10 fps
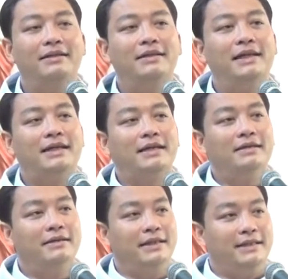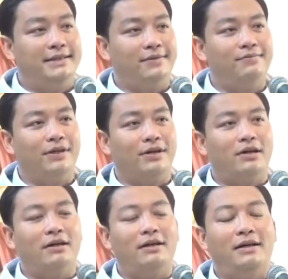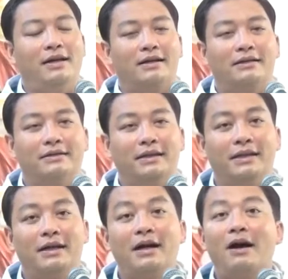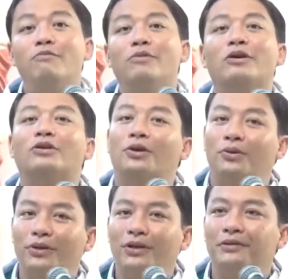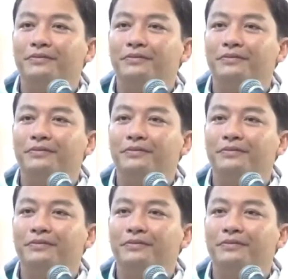khi cái người trồng nó là người không có tội